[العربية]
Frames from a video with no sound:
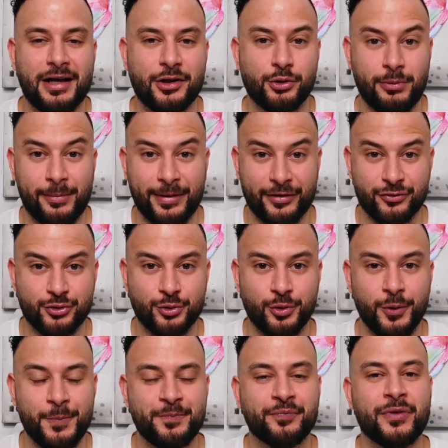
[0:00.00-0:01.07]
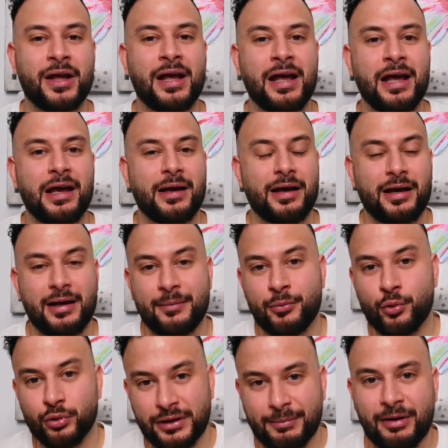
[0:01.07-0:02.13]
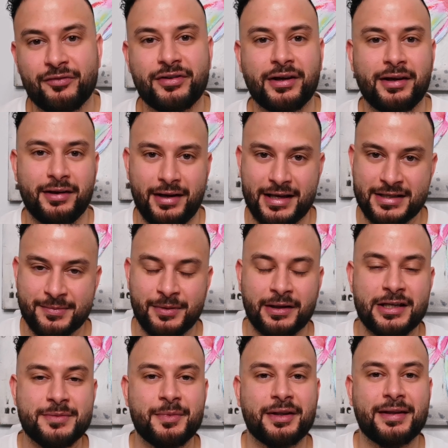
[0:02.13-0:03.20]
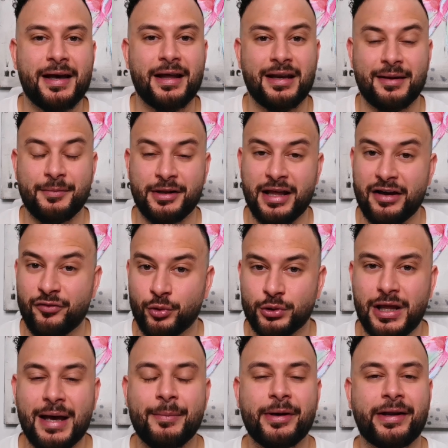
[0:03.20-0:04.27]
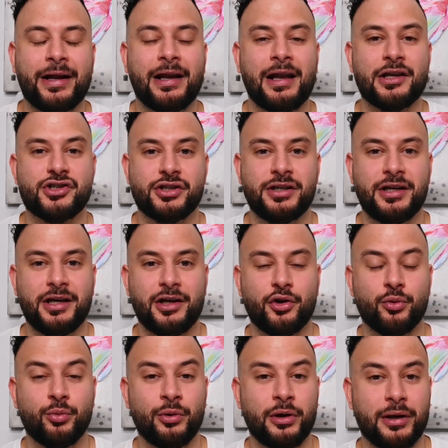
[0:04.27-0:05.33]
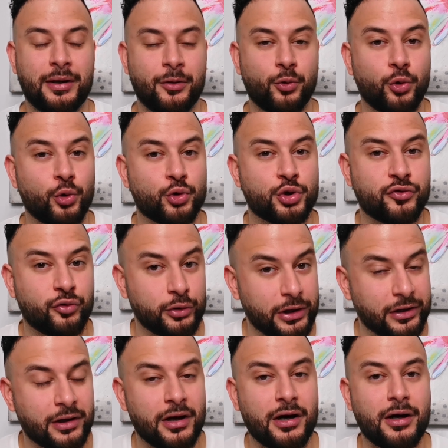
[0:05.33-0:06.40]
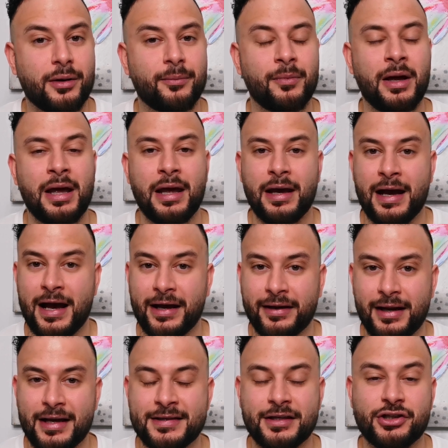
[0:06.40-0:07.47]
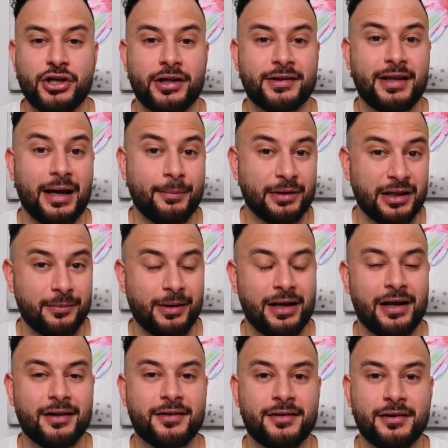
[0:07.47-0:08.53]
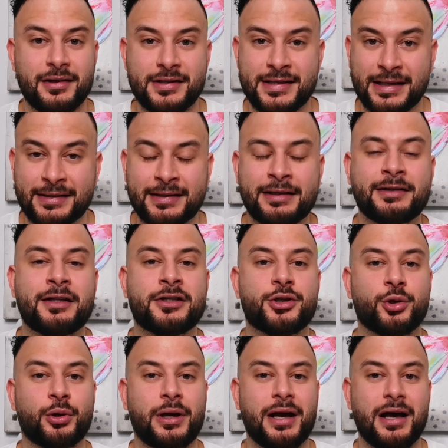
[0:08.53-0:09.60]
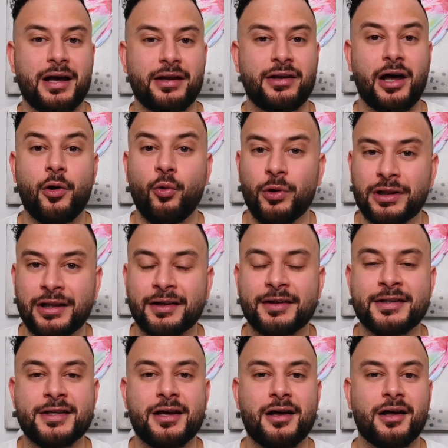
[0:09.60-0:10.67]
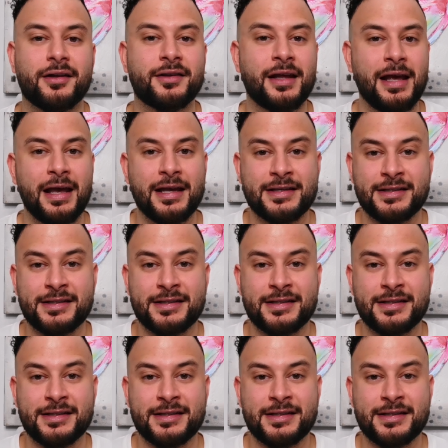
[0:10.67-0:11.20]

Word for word: البلد وما بعرف شو آه، بكون طبعا في ناس بالقسم الثاني بيدافعوا دائما عن اللاجئين وبيقولوا شوفوا الارقام هاي الناس اجت دعمت البلد زادت عدد السكان قوت الاقتصاد